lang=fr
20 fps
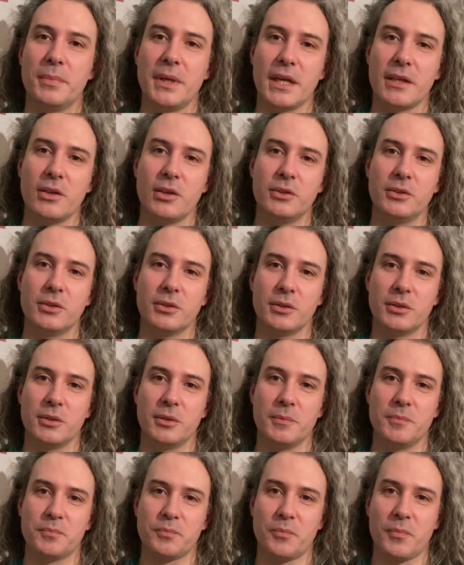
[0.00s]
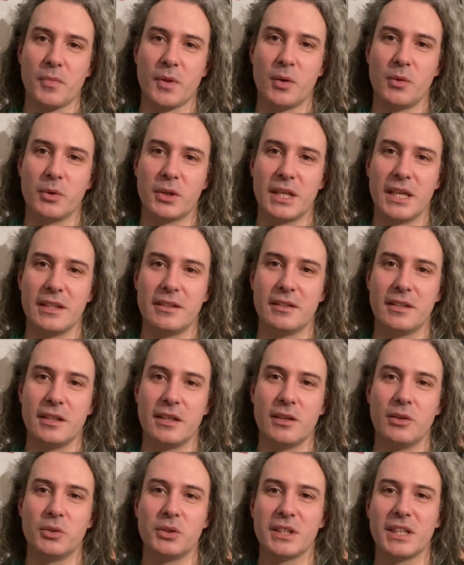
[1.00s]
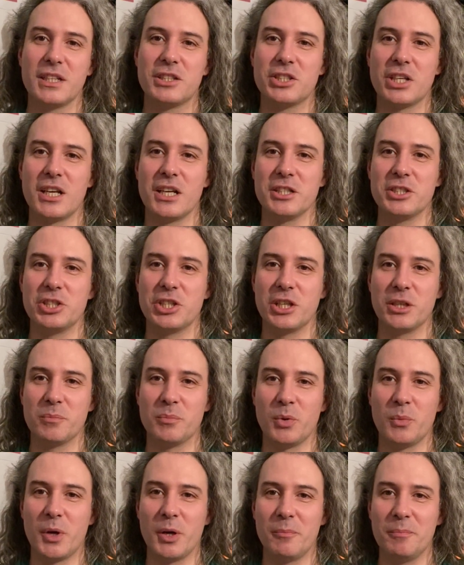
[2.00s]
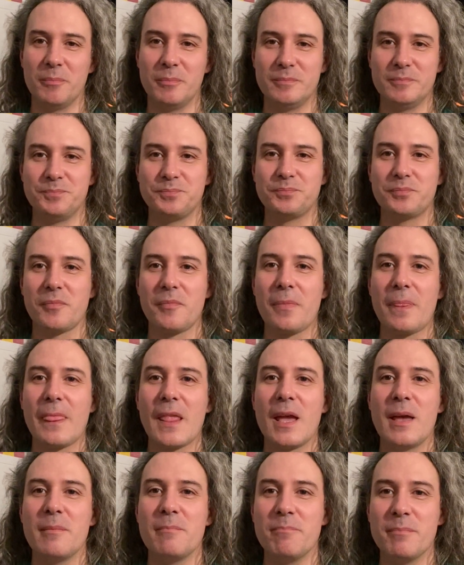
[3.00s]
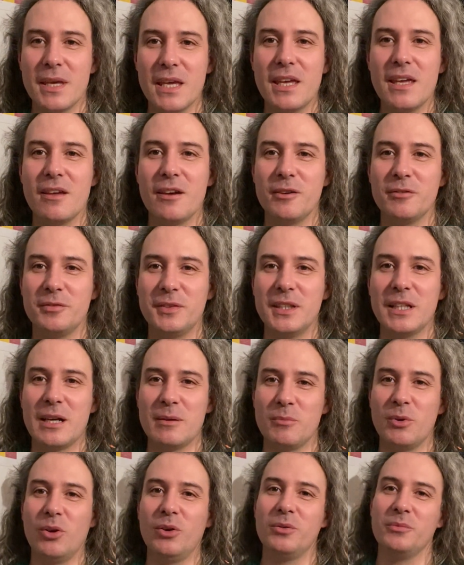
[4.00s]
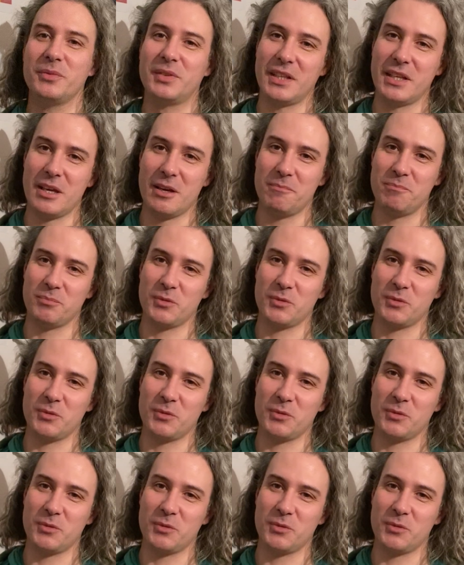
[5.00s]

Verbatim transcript: période qui a été très challenging pour moi. Mais finalement, ça y est,